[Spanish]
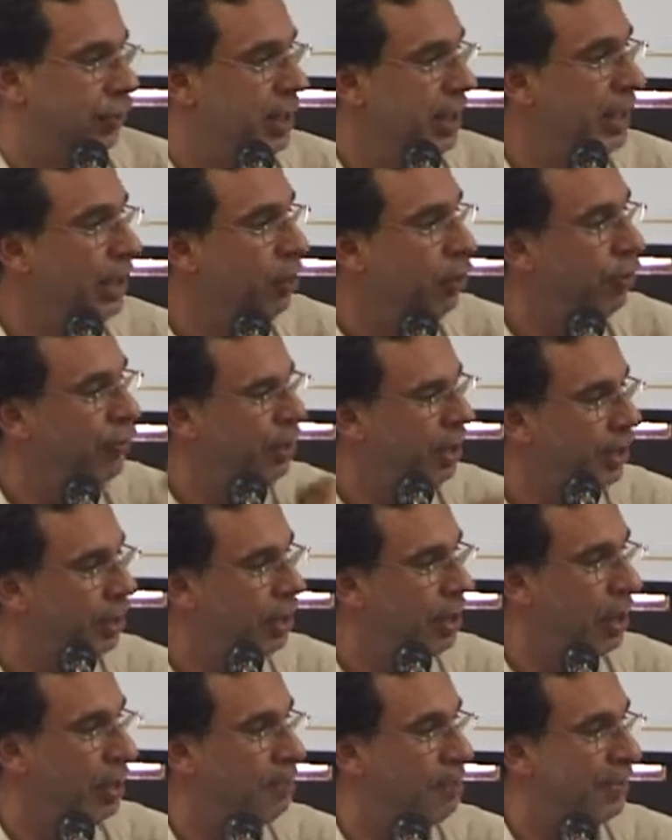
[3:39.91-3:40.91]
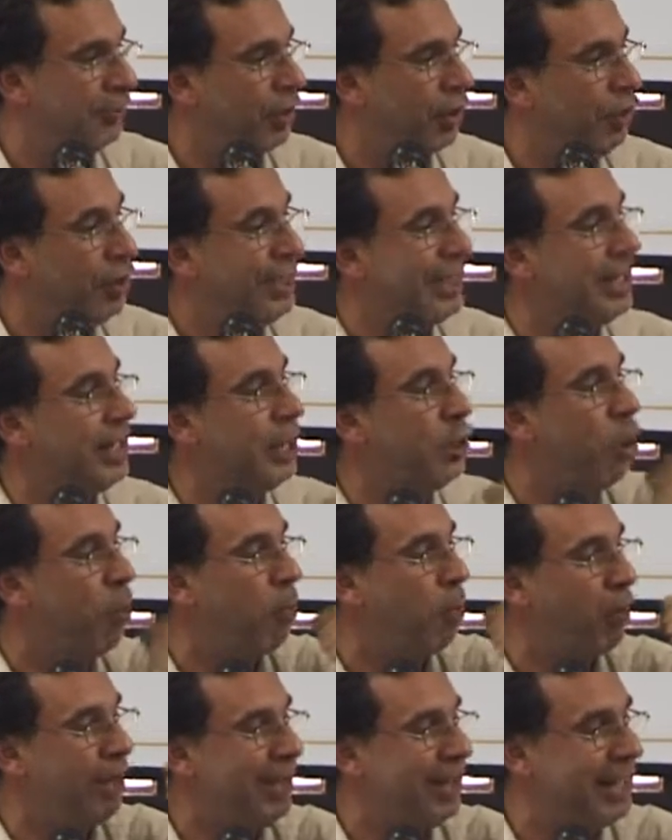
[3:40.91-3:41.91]
quiénes lo hicieron en el pasado y quiénes los
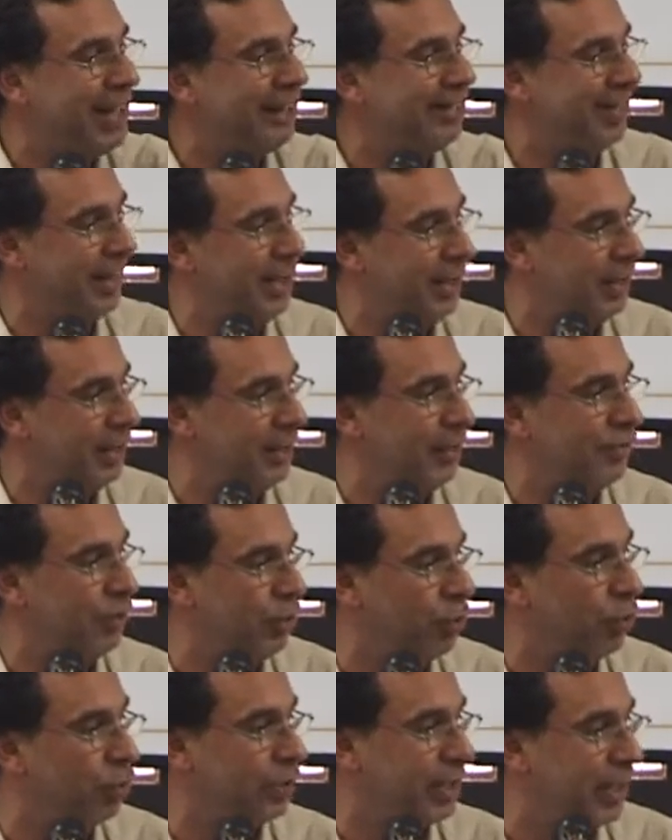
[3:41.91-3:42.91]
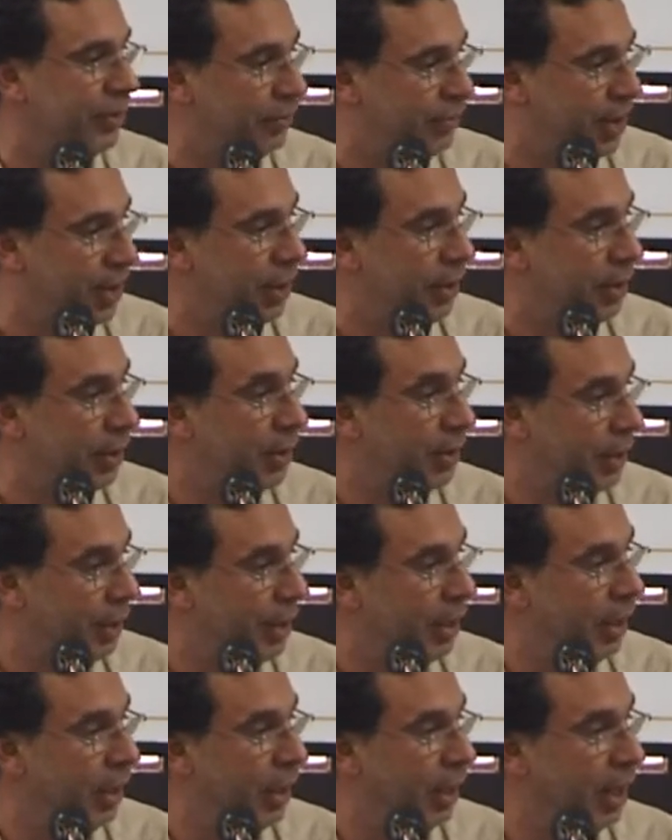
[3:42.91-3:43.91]
pueden hacer en esta circunstancia
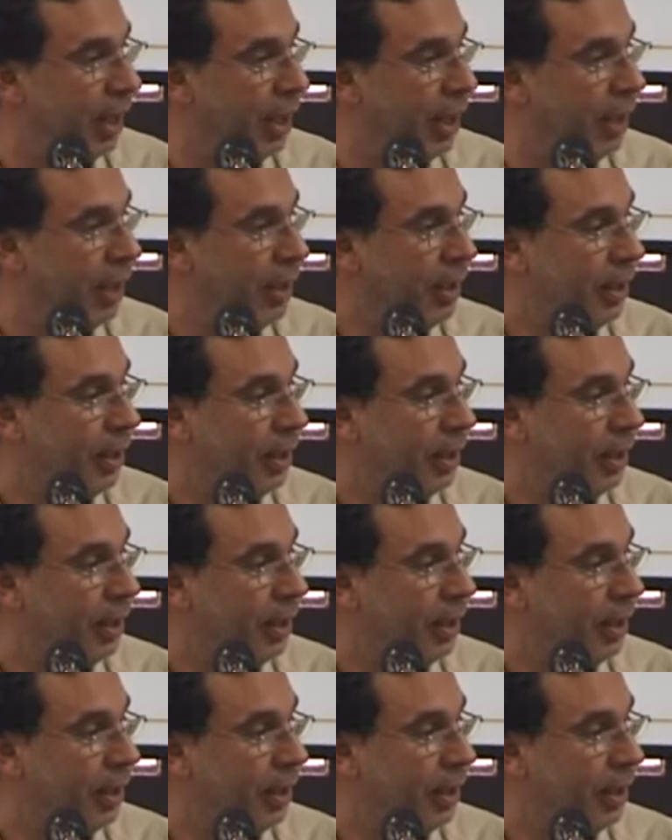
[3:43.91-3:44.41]
eh,